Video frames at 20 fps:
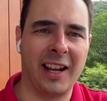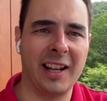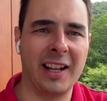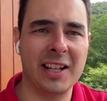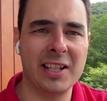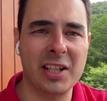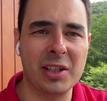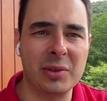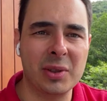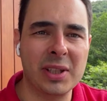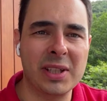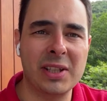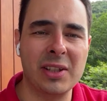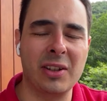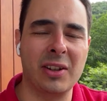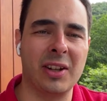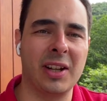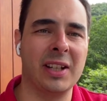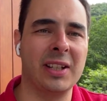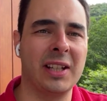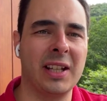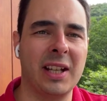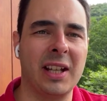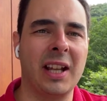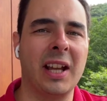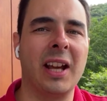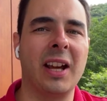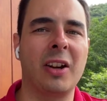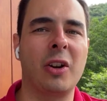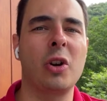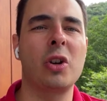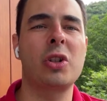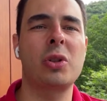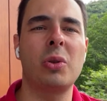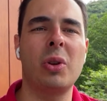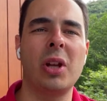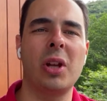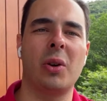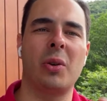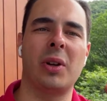eh, la situazione di
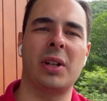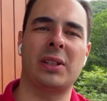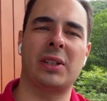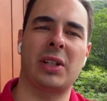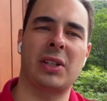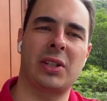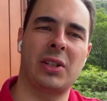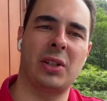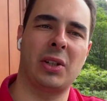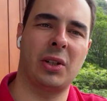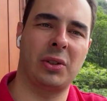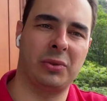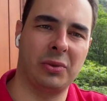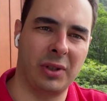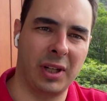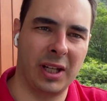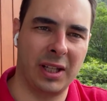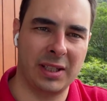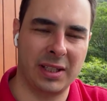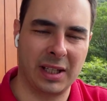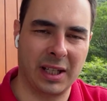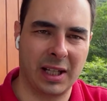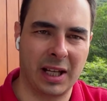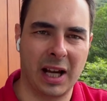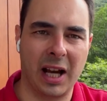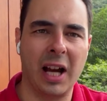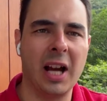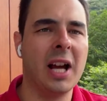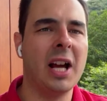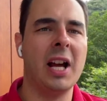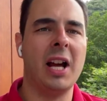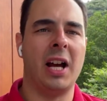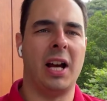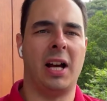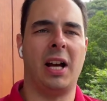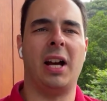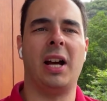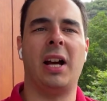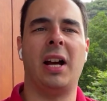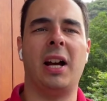costruire un'attrazione turistica
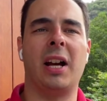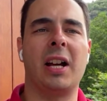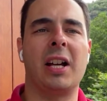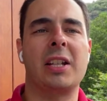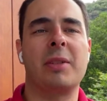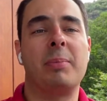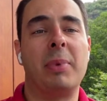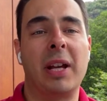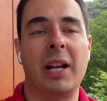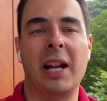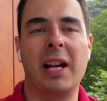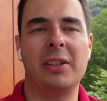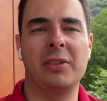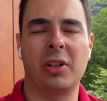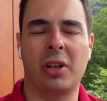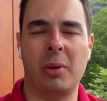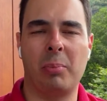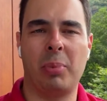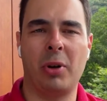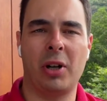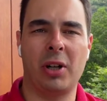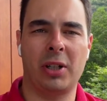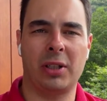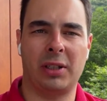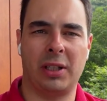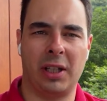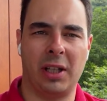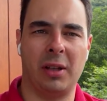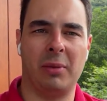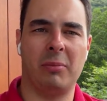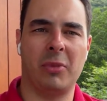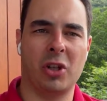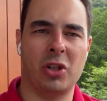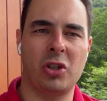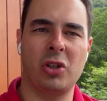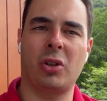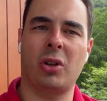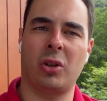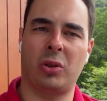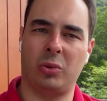eh, sperando che porti
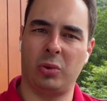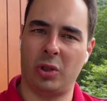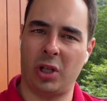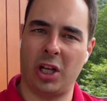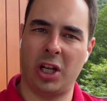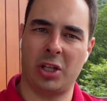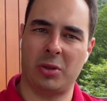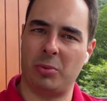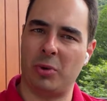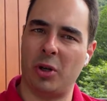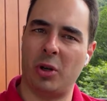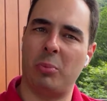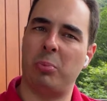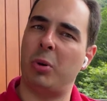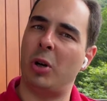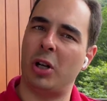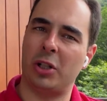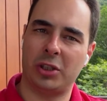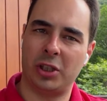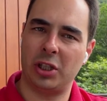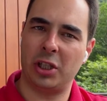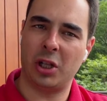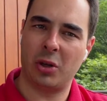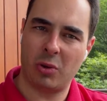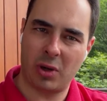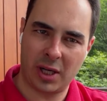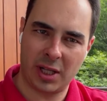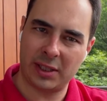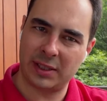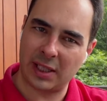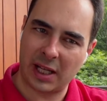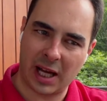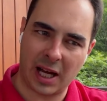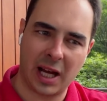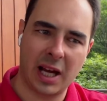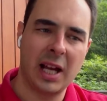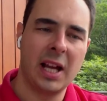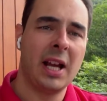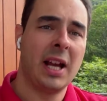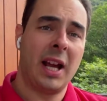maggiore turismo e lo porti di
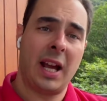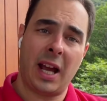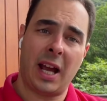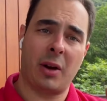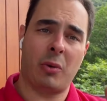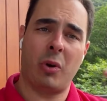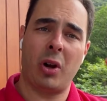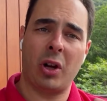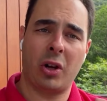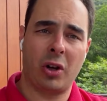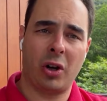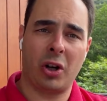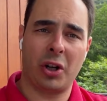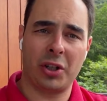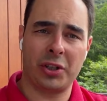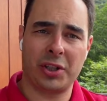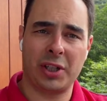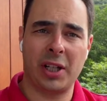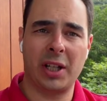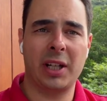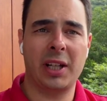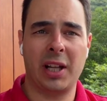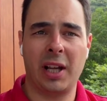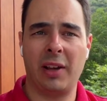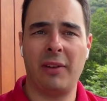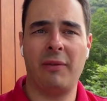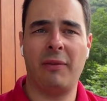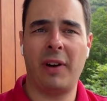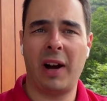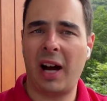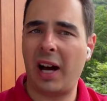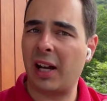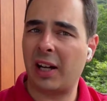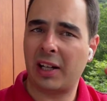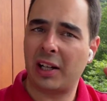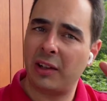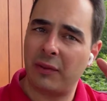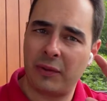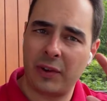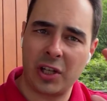qualità, è qualcosa che va
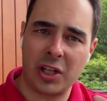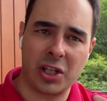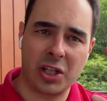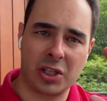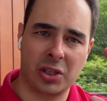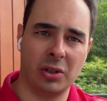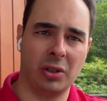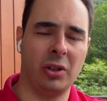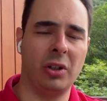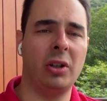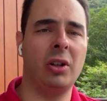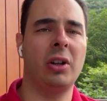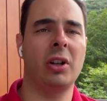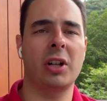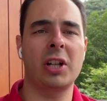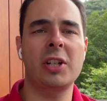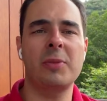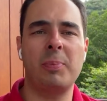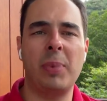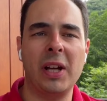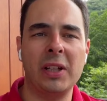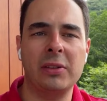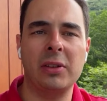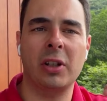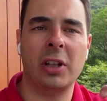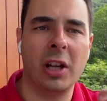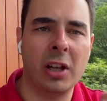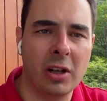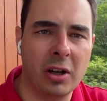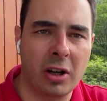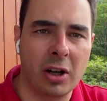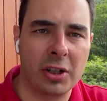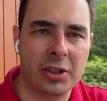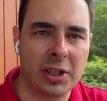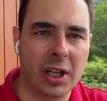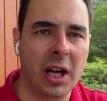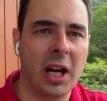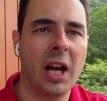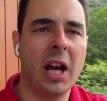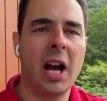rivisto rispetto a che
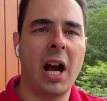cosa?